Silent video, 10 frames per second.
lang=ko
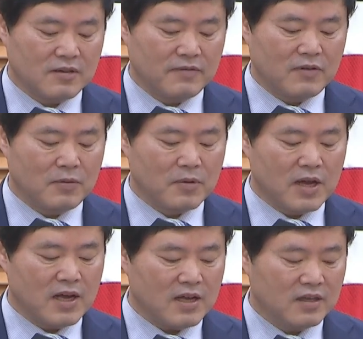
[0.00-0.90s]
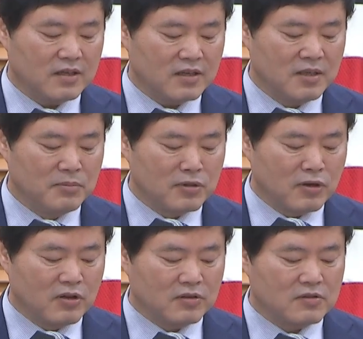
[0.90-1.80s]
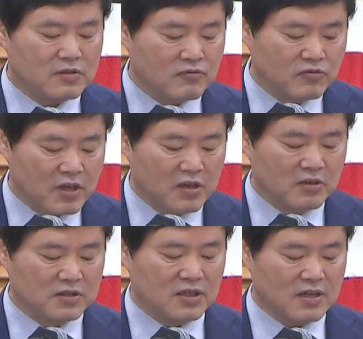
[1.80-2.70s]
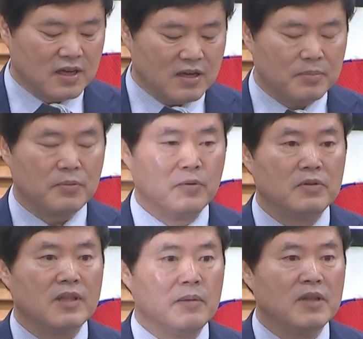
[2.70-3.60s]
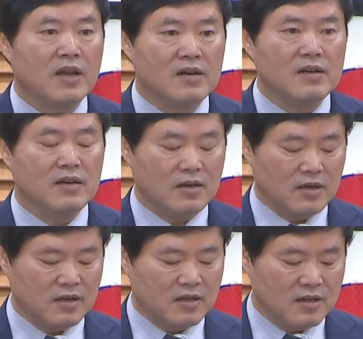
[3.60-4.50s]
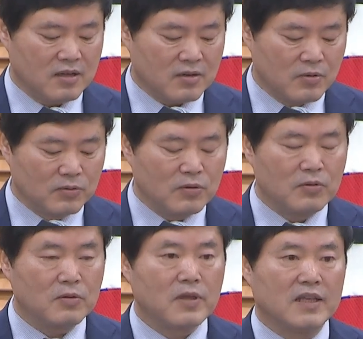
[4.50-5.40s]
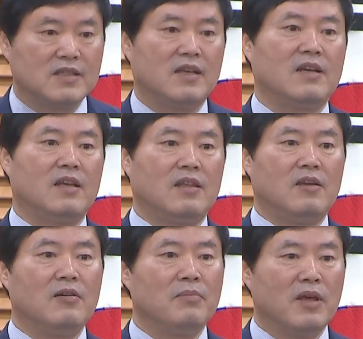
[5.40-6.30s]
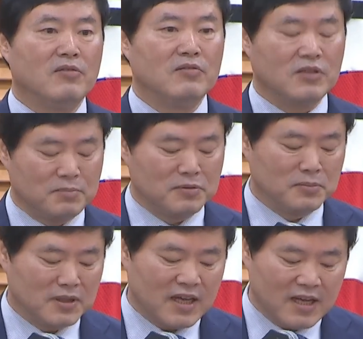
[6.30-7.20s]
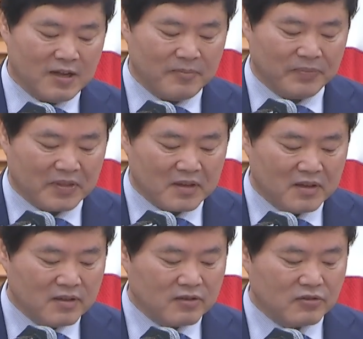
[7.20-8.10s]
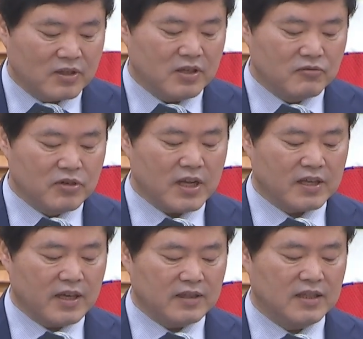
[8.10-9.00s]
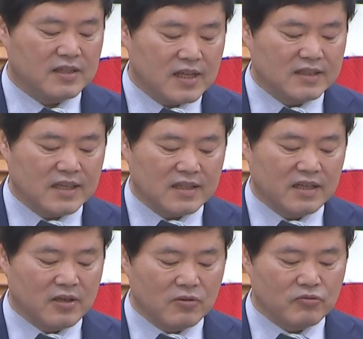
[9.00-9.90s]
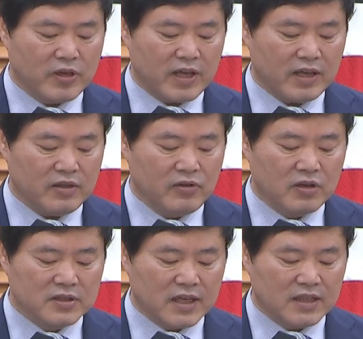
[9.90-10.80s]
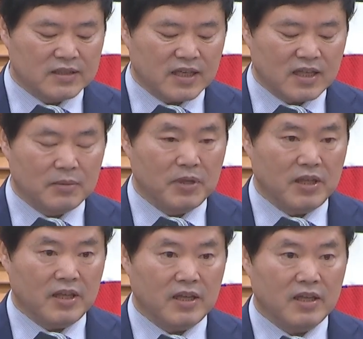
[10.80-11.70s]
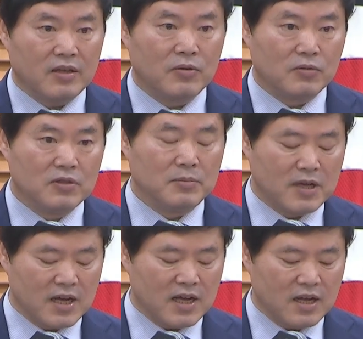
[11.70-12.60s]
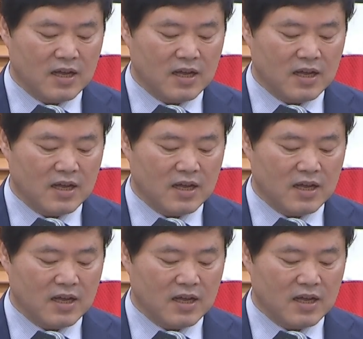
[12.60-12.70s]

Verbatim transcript: 포럼과 김성원 국회의원실과 본 세미나를 공동으로 개최하게 되어 매우 기쁩니다. 특히 우리 학계 디지털 자산 연구의 위원장인 최상미 교수님과